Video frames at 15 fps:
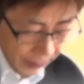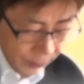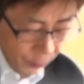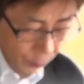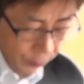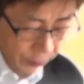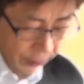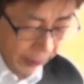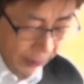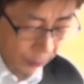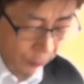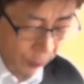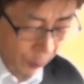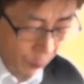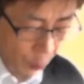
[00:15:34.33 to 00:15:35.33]
つきま
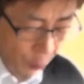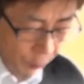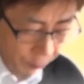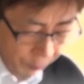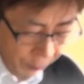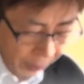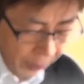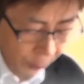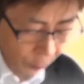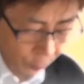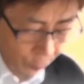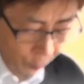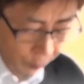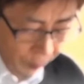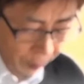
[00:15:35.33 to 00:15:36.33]
しては、
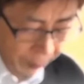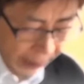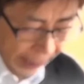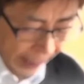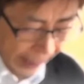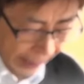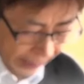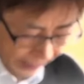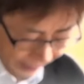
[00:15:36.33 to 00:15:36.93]
少々ご